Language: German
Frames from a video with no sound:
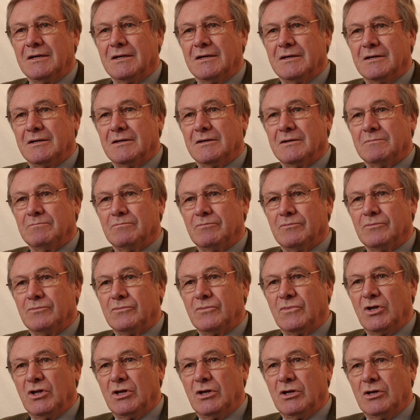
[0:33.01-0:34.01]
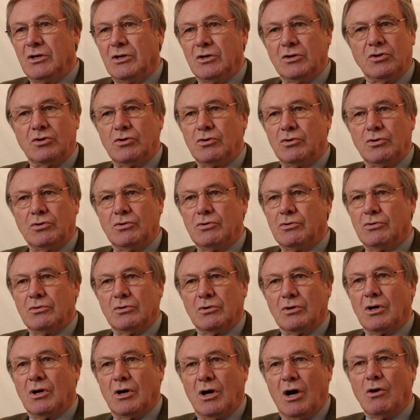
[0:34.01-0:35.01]
ähm, die ich
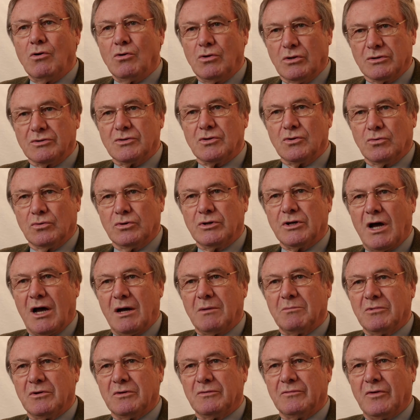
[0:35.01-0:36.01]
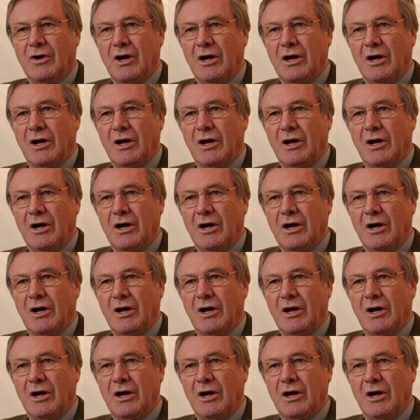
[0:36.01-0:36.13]
auch gesucht habe,